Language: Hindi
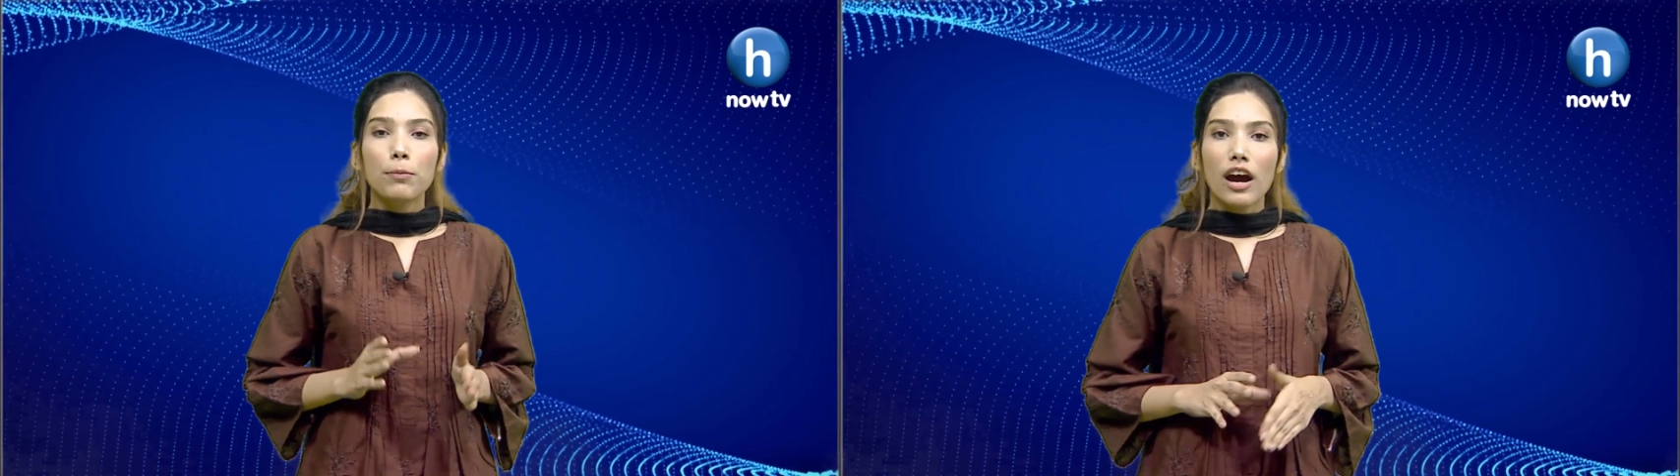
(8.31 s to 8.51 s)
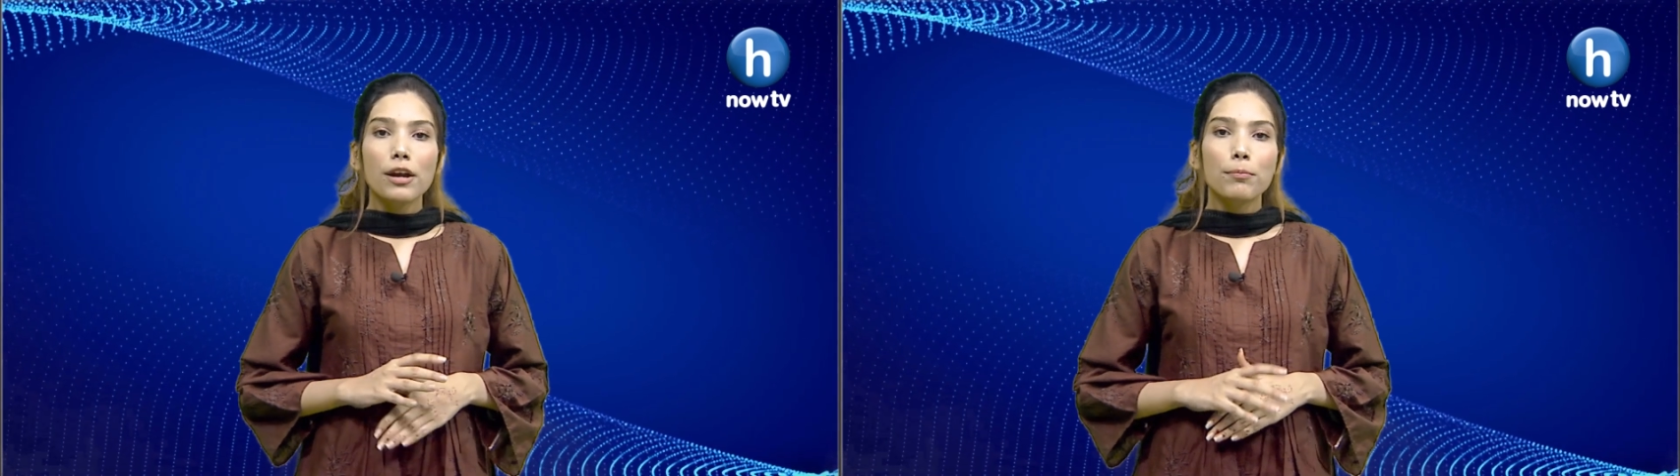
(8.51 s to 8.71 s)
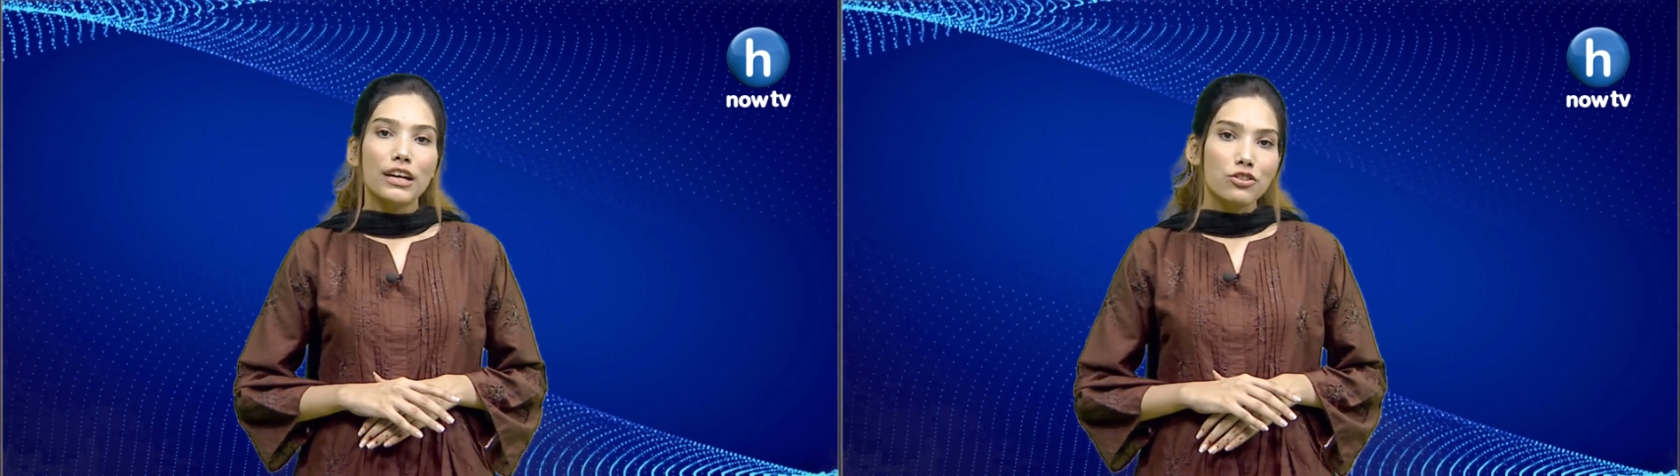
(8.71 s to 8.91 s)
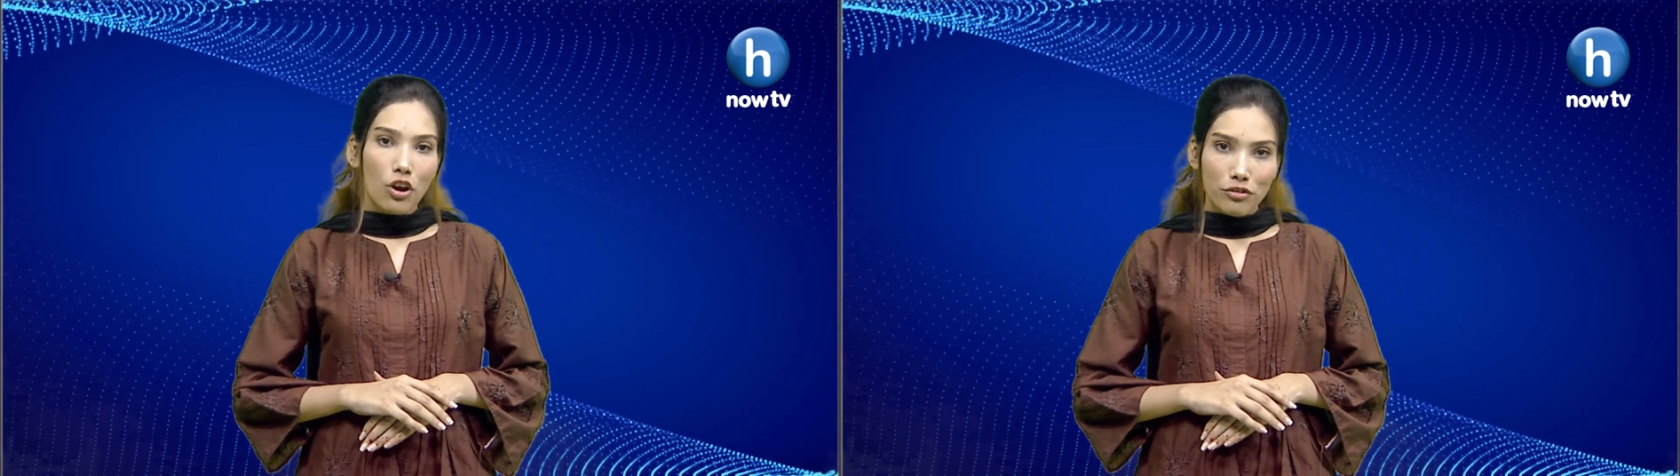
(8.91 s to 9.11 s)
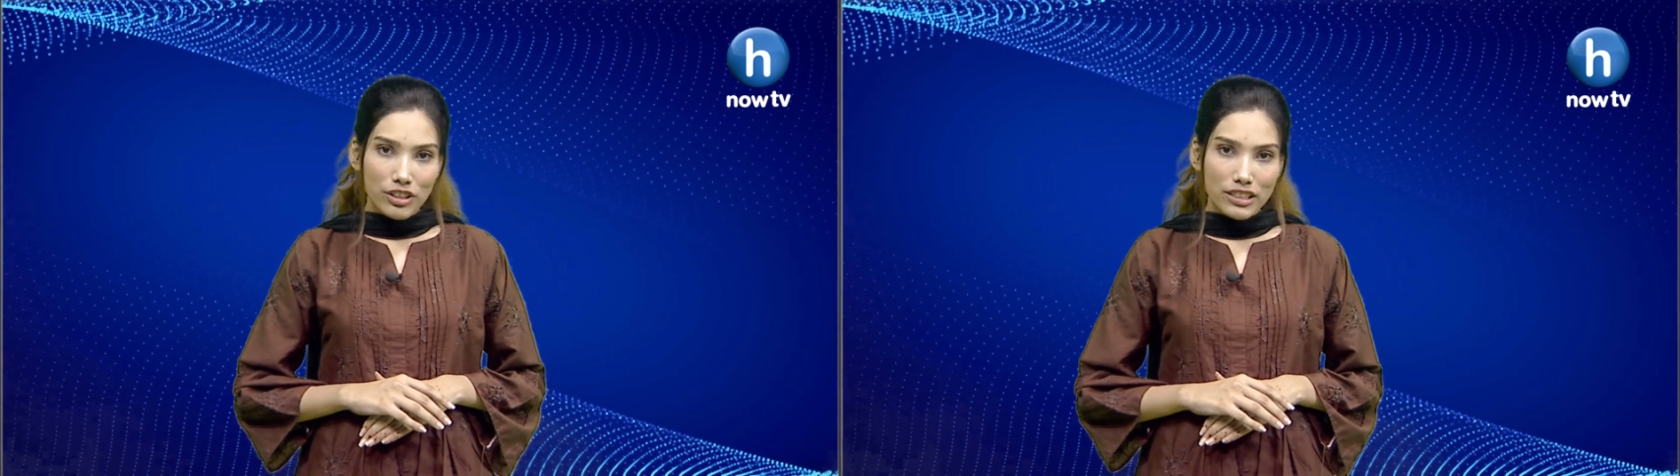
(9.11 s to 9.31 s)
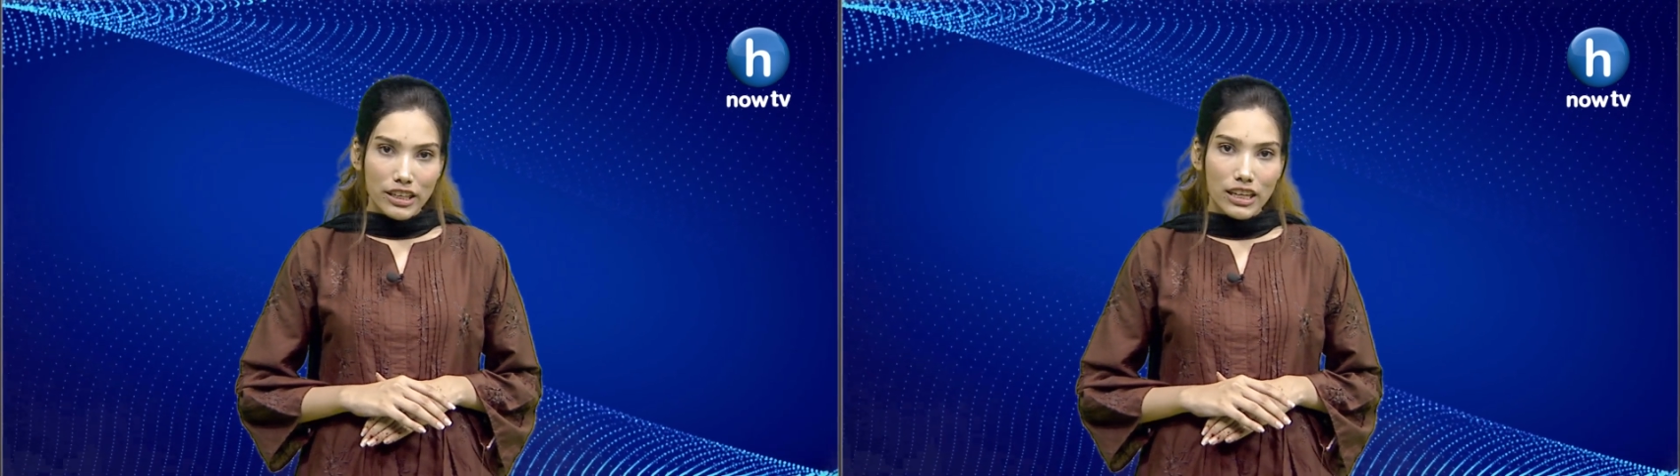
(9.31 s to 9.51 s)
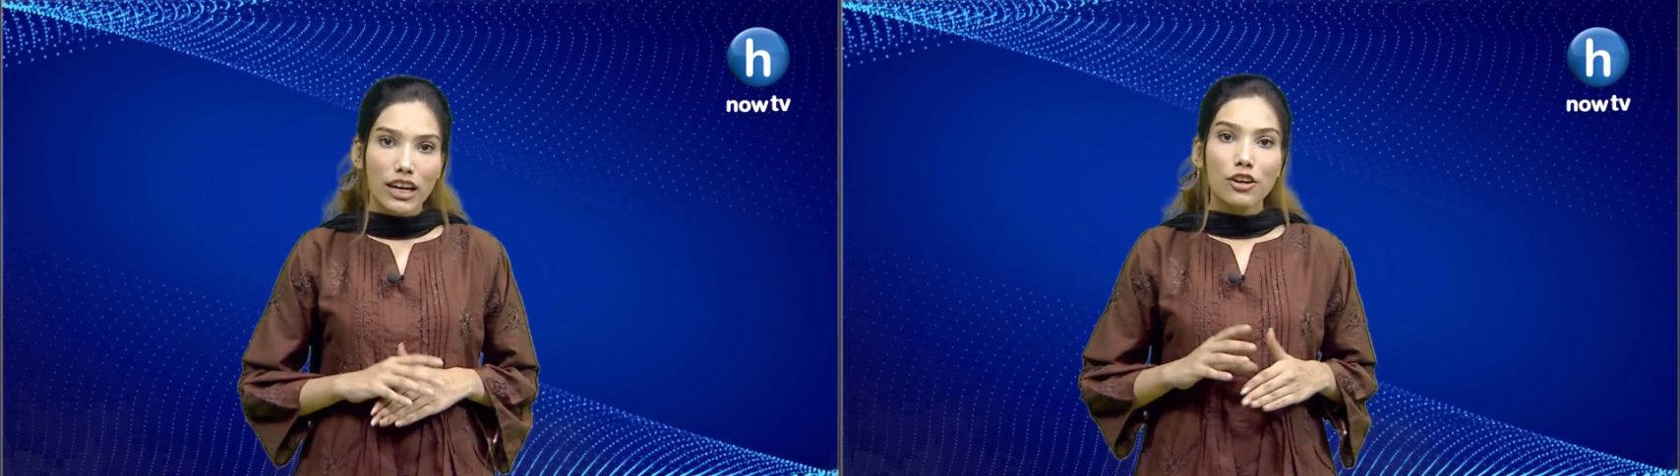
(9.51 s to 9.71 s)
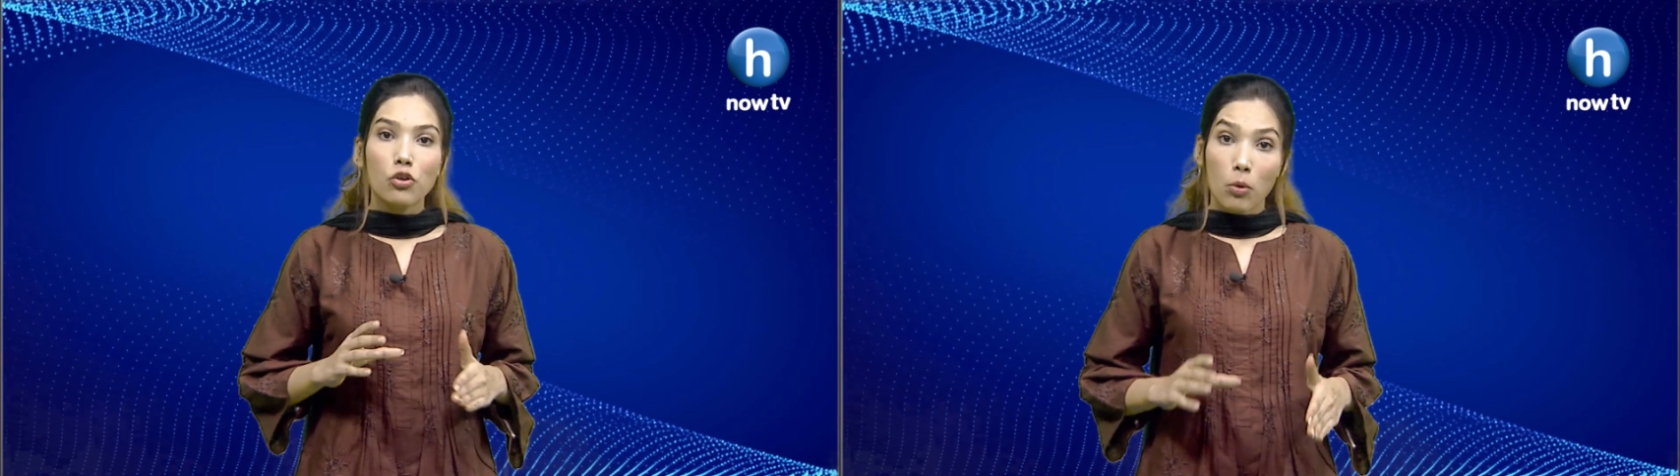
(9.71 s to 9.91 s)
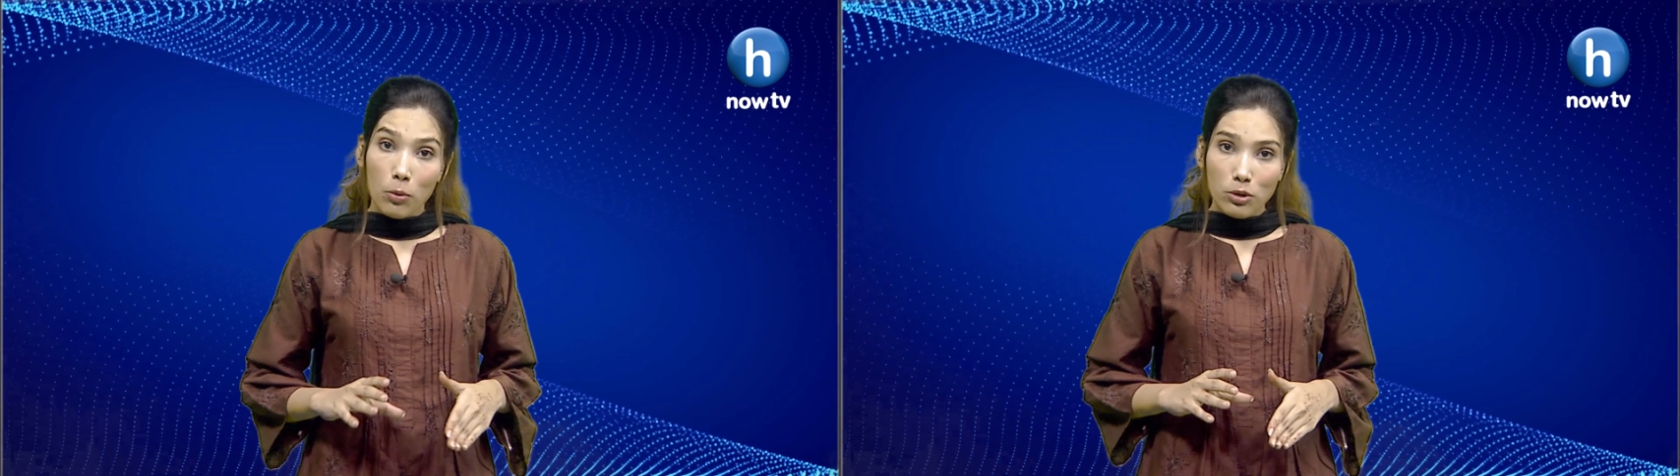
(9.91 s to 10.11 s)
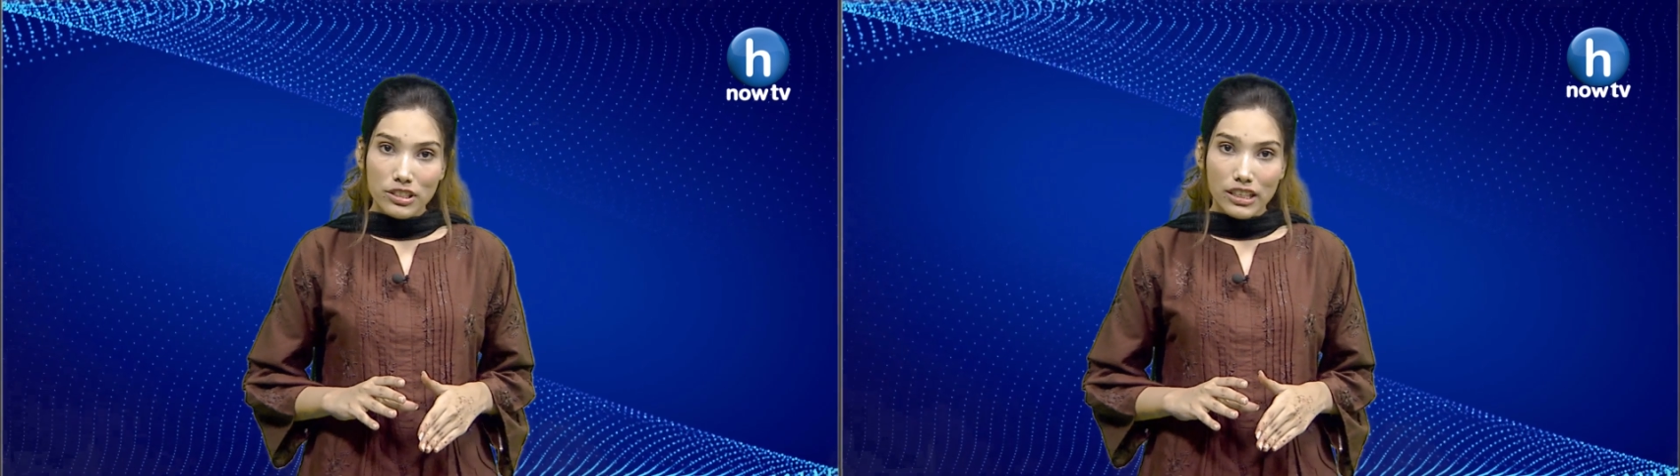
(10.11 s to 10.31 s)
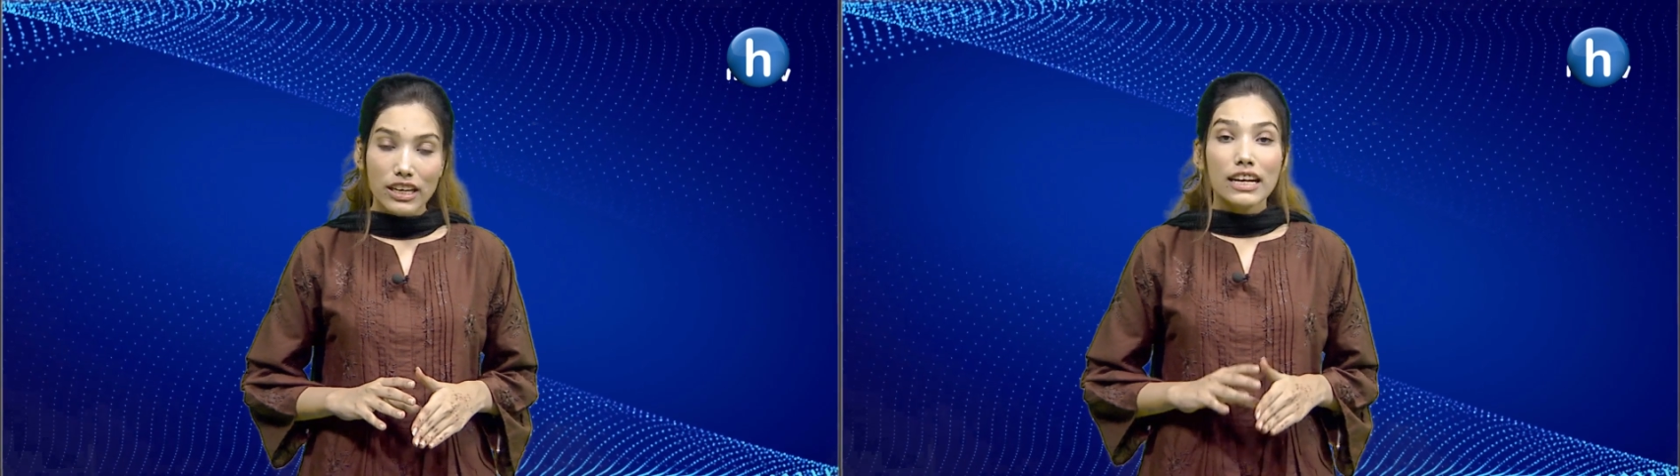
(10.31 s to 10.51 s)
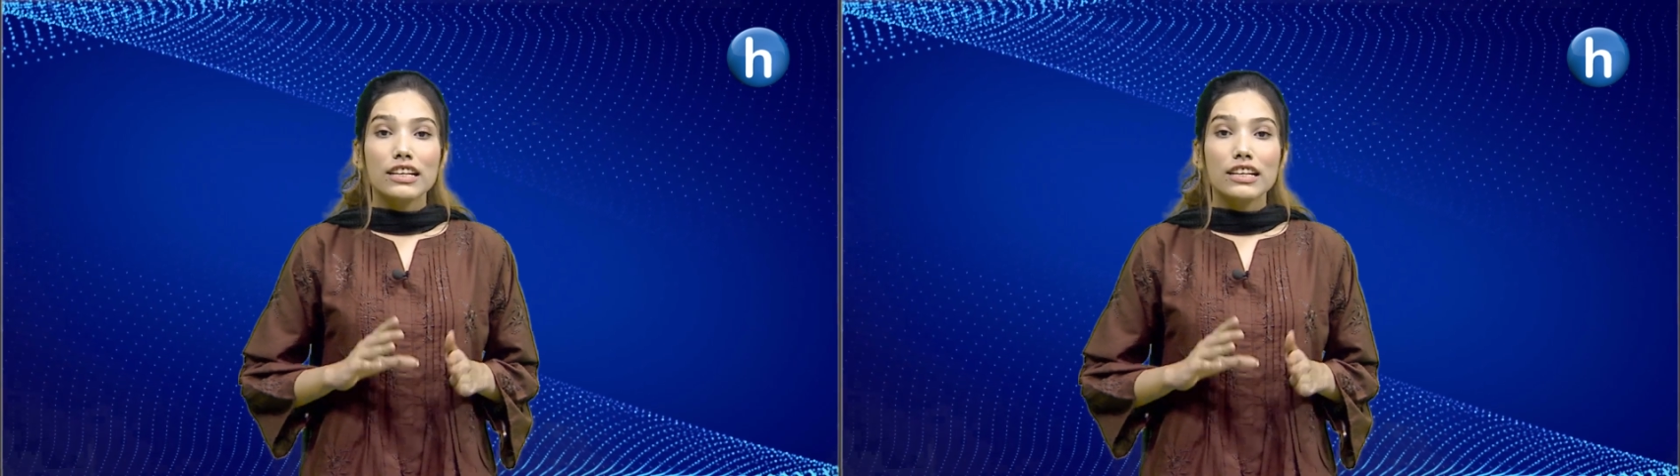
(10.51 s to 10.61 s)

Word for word: बार प्रेस कॉन्फ्रेंस रखी गई रोबोट्स की